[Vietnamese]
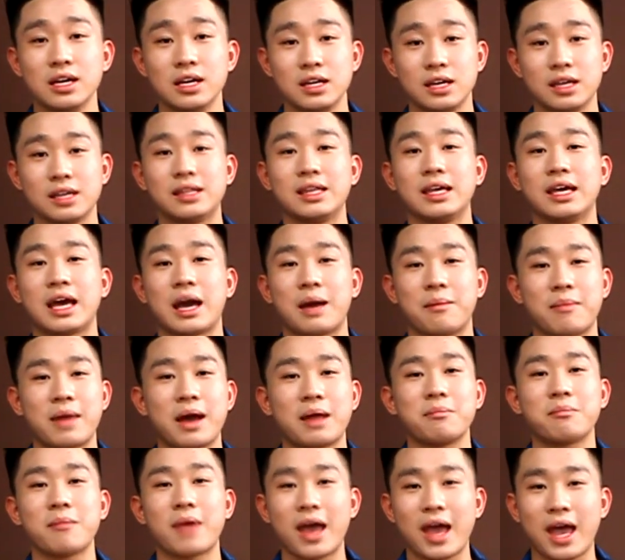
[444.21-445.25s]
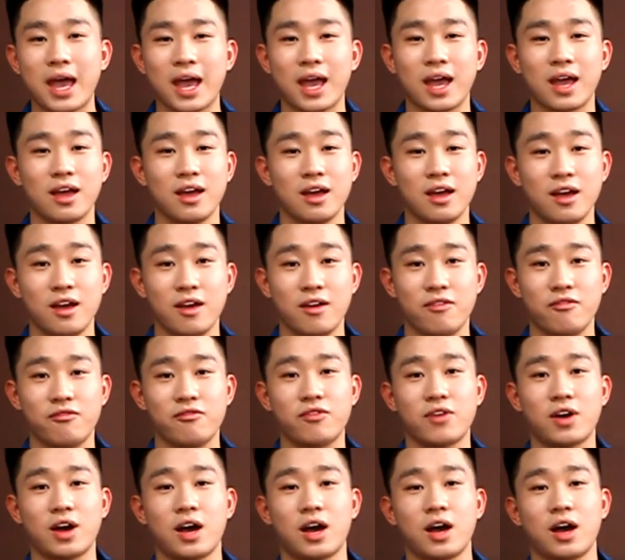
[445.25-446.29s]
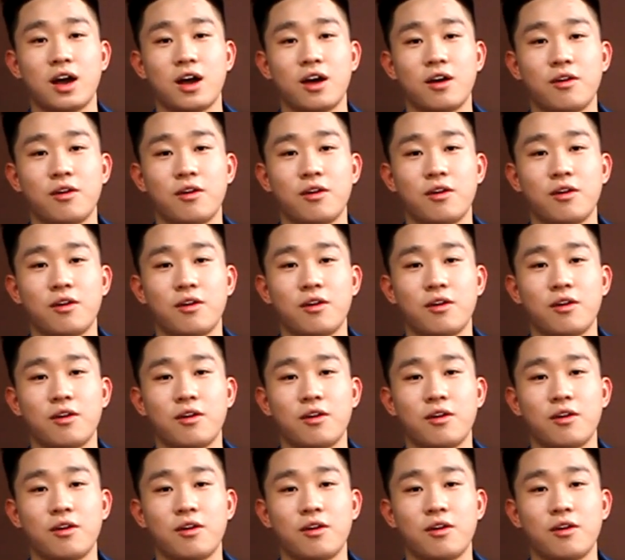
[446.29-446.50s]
những tình cảm bạn bè, và